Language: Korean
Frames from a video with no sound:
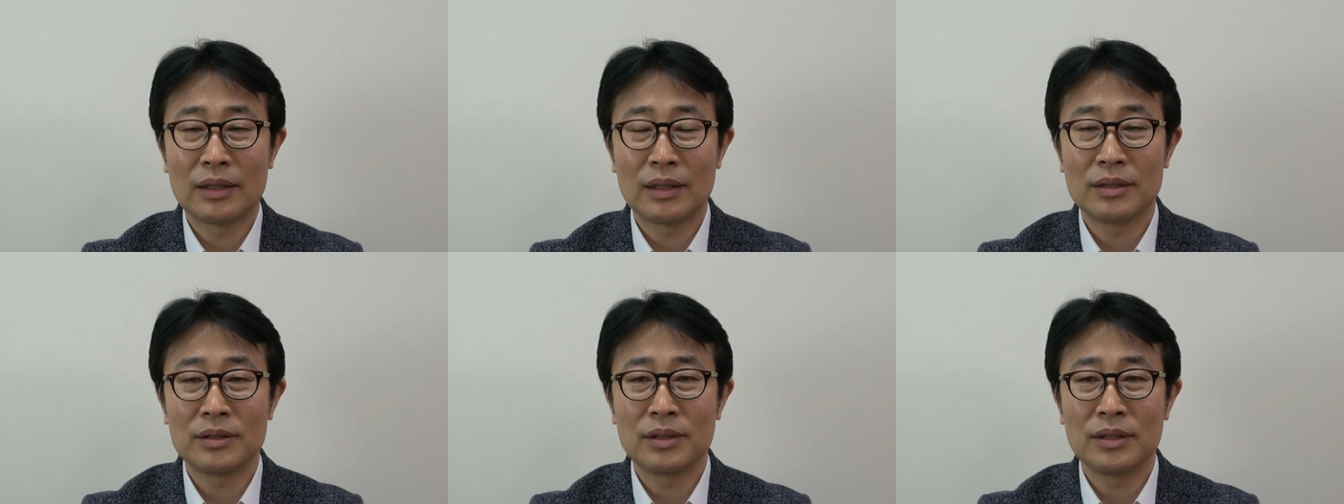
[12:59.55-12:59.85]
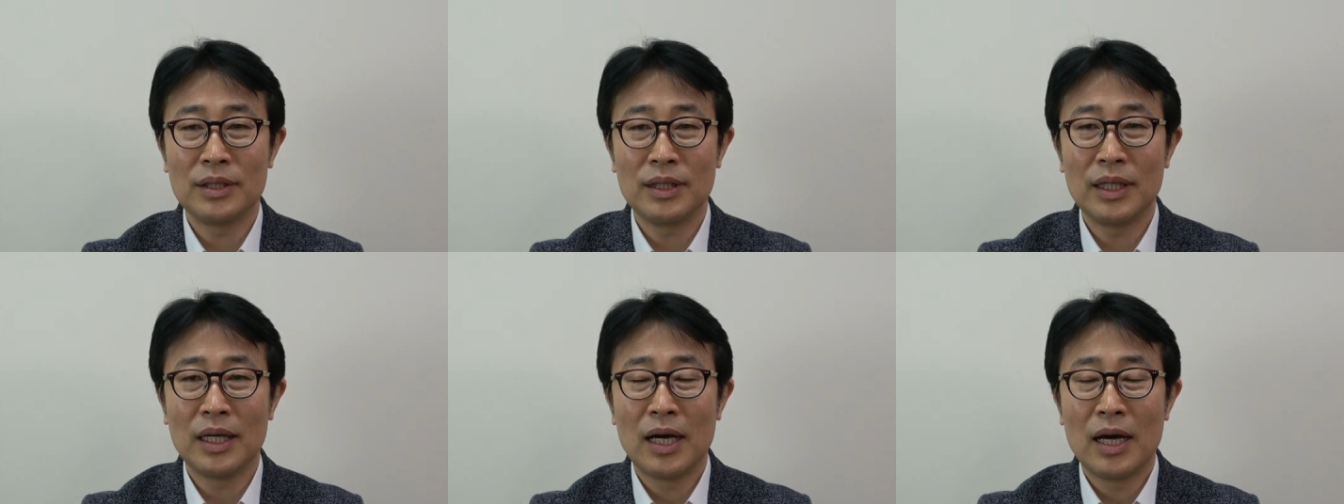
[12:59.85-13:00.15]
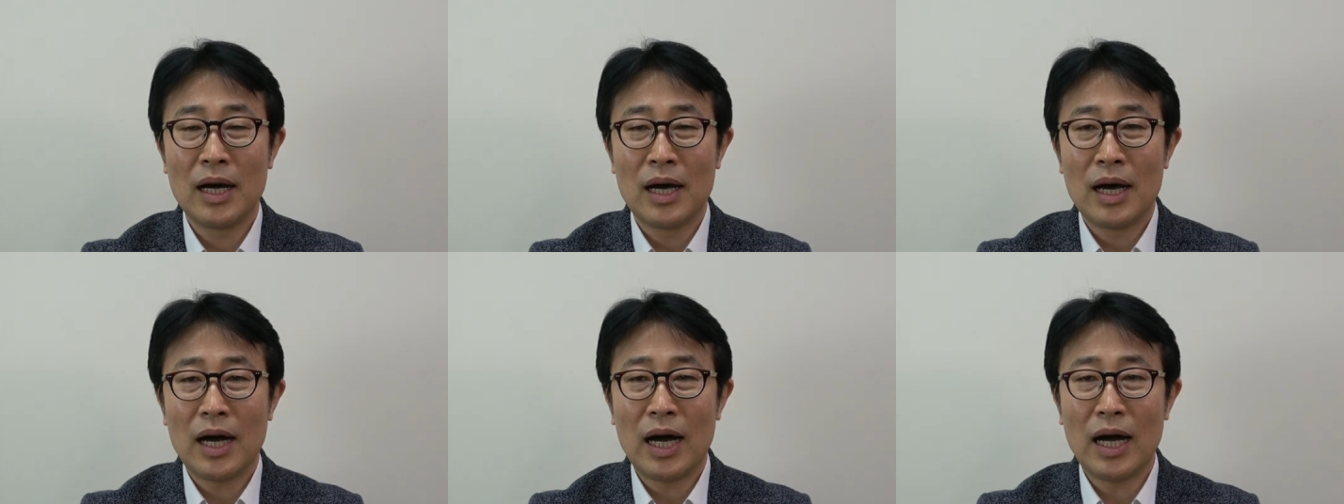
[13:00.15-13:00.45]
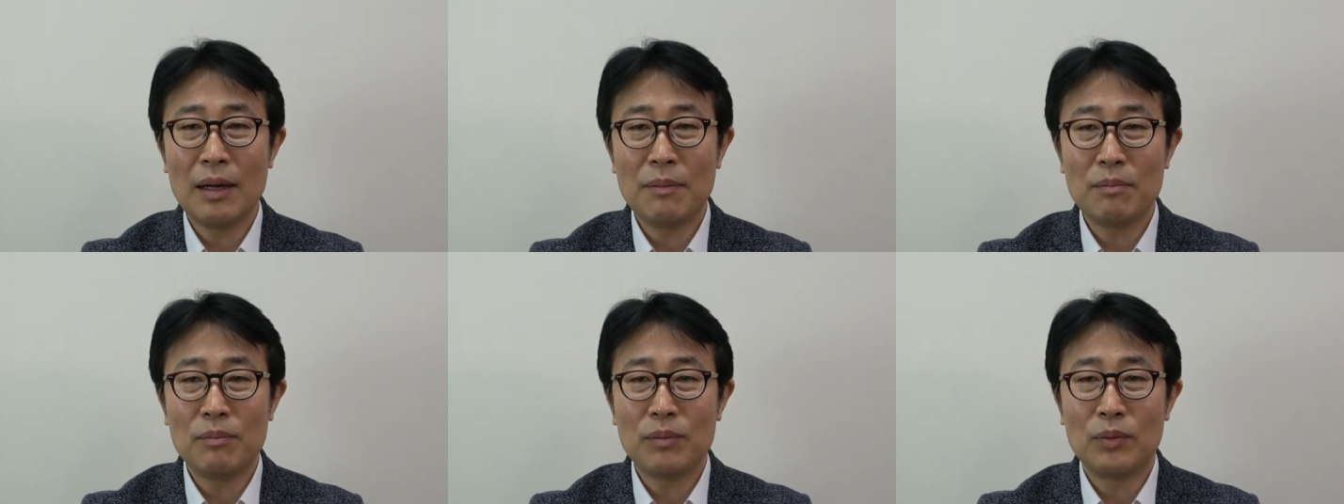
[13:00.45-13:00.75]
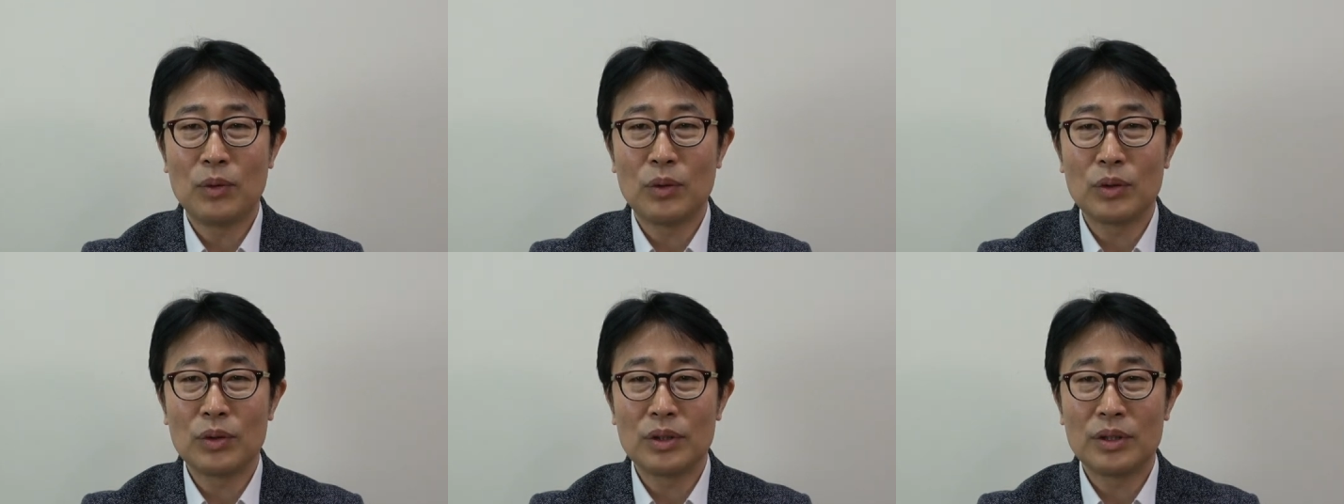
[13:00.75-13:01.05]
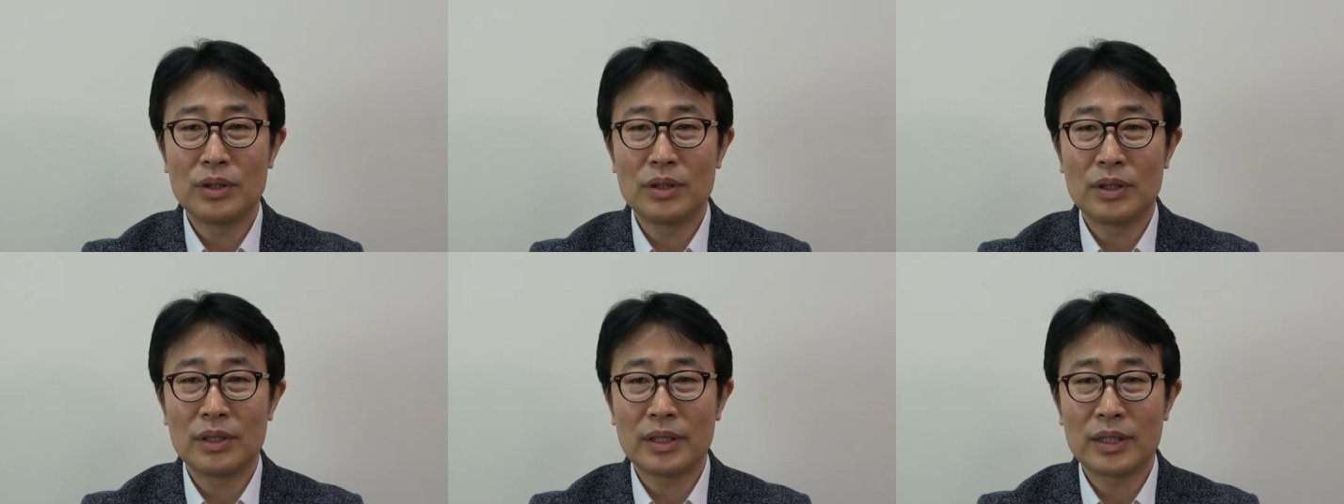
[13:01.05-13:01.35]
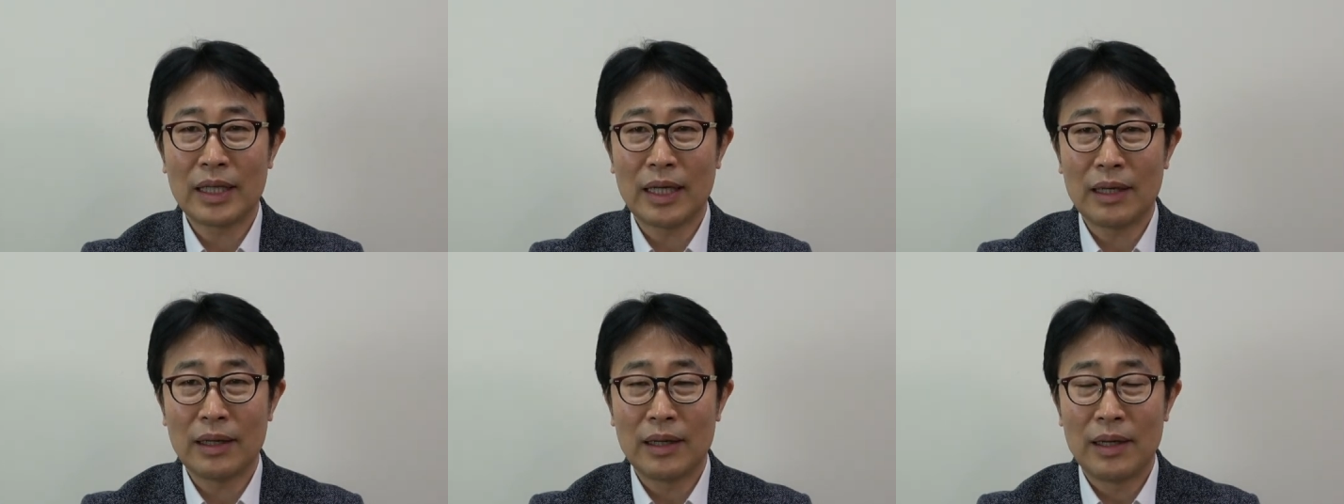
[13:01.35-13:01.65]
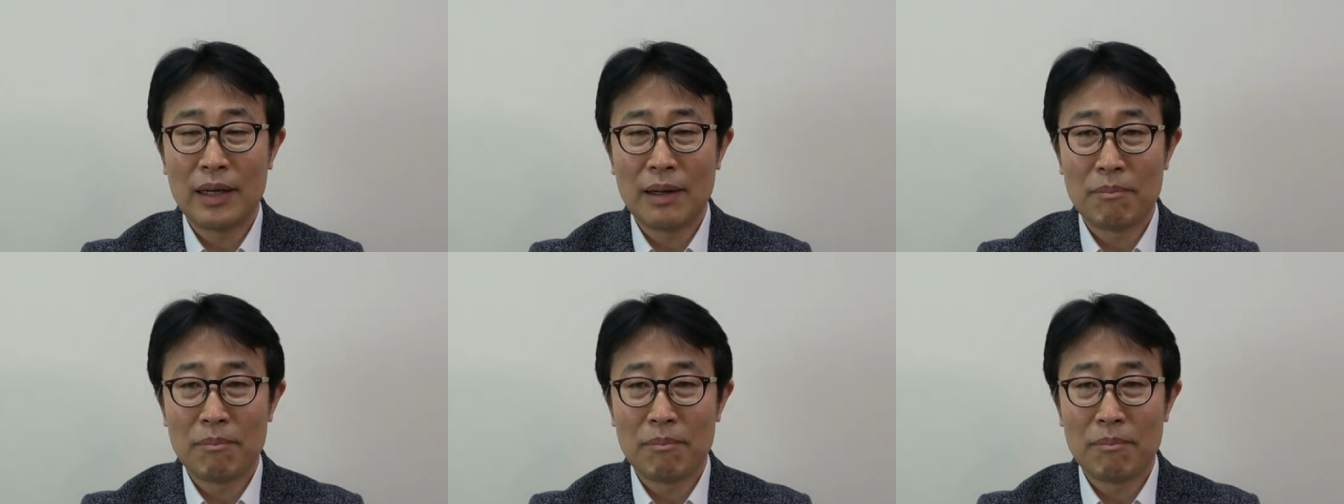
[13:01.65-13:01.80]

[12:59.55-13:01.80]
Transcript: 그래서 이 항목들을 딱